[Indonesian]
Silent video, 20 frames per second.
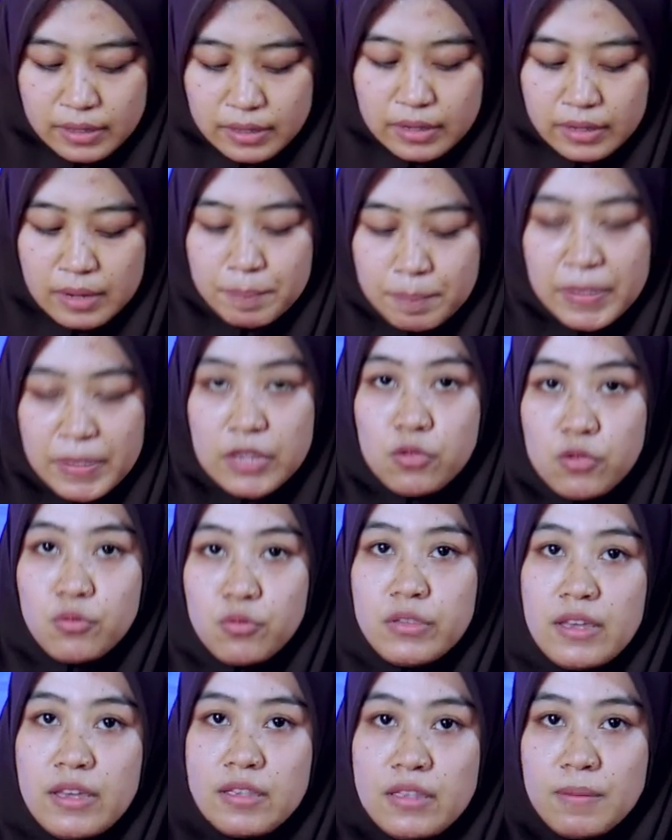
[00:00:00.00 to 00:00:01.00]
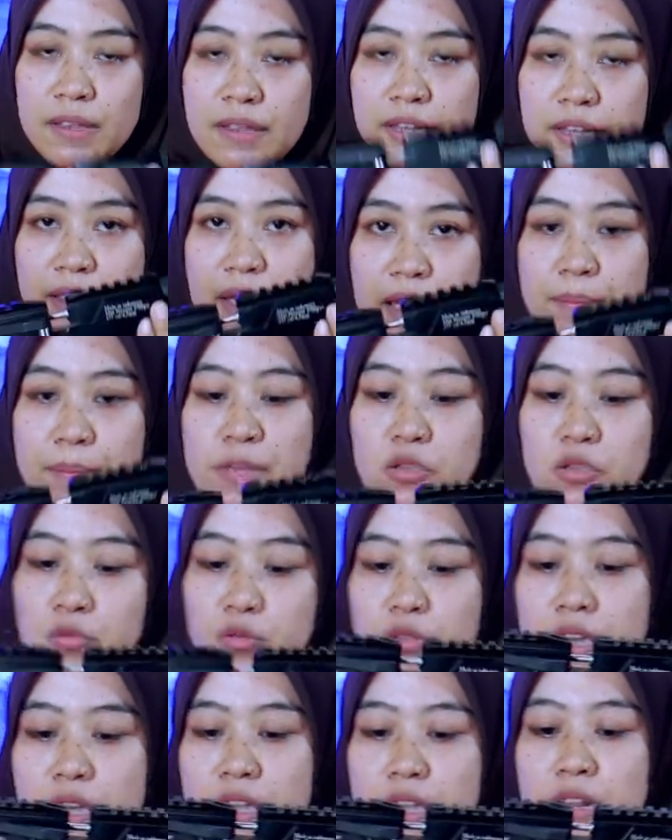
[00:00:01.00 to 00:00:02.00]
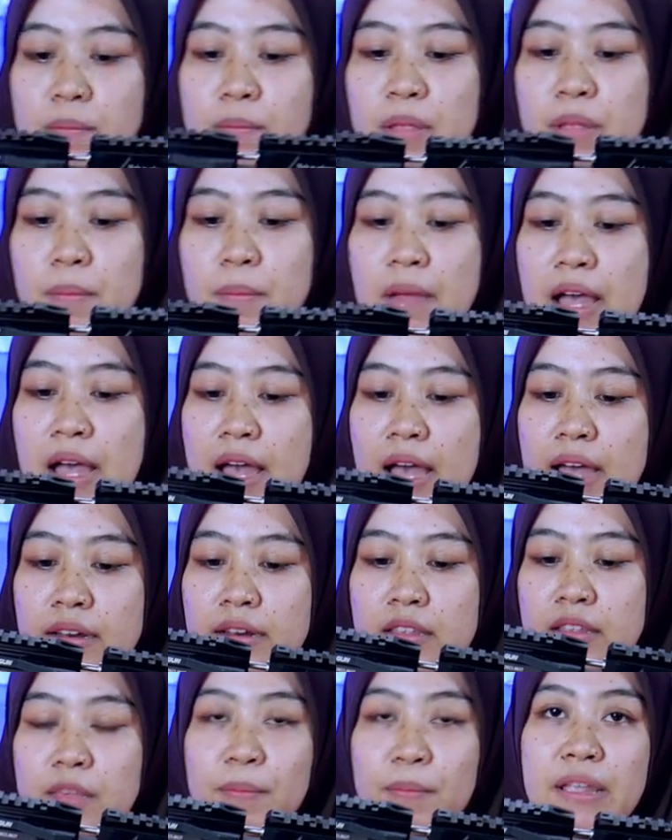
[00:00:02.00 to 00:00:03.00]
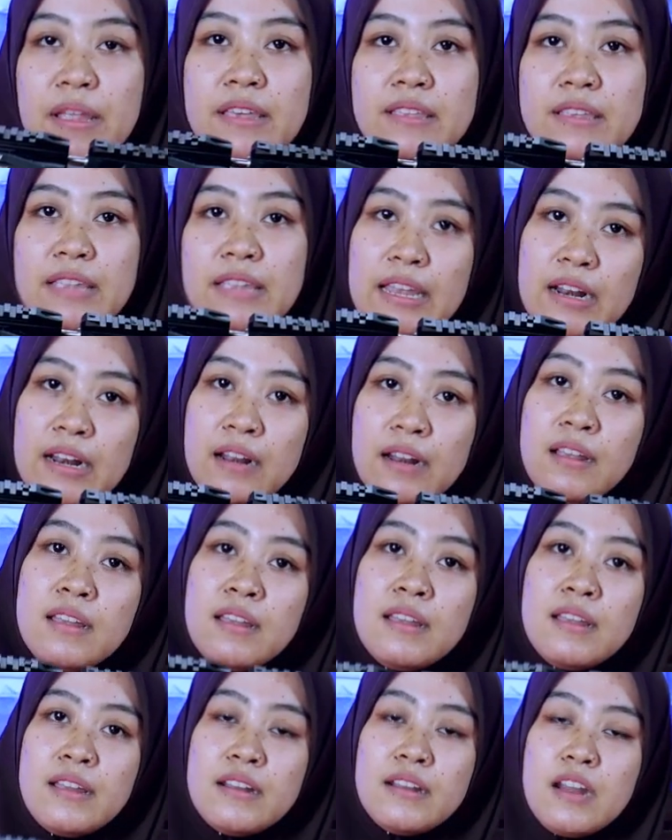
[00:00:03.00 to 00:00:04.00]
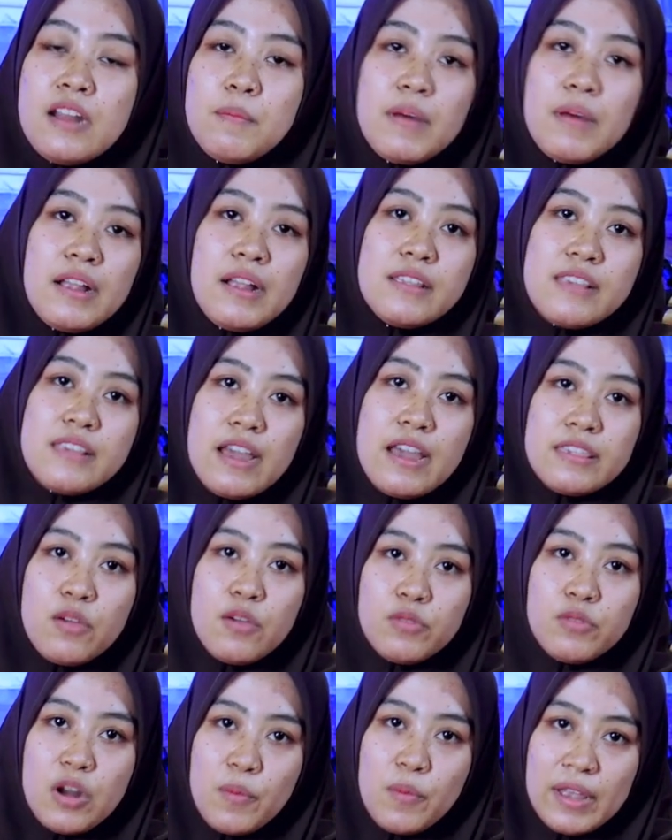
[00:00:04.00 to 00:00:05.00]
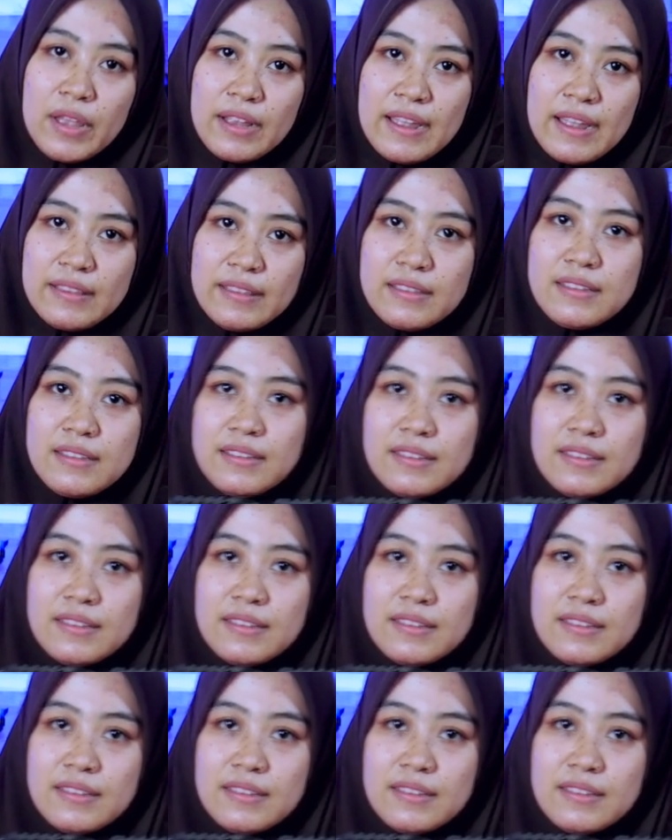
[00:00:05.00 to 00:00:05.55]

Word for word: Ini picunya seperti ini ya. Picunya ini berbahan spring steel dan pengerjaannya udah well cut.